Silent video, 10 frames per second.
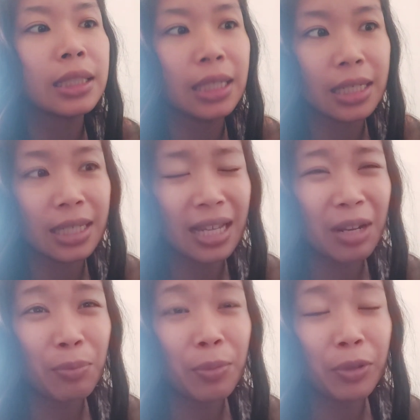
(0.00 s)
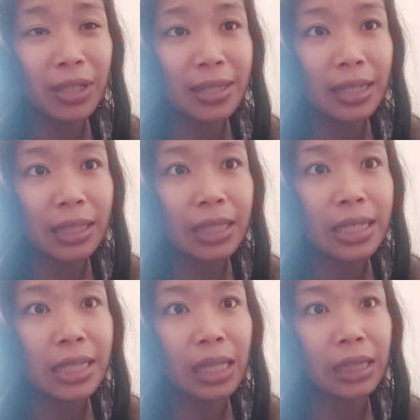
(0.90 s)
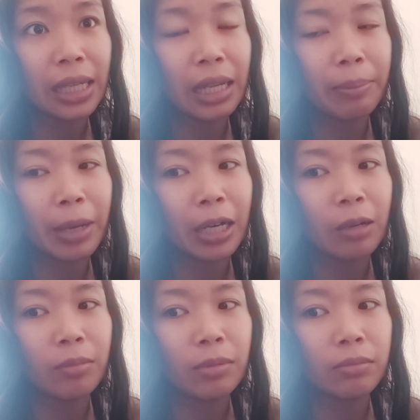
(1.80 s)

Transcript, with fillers: na sana pumunta sila this Sunday para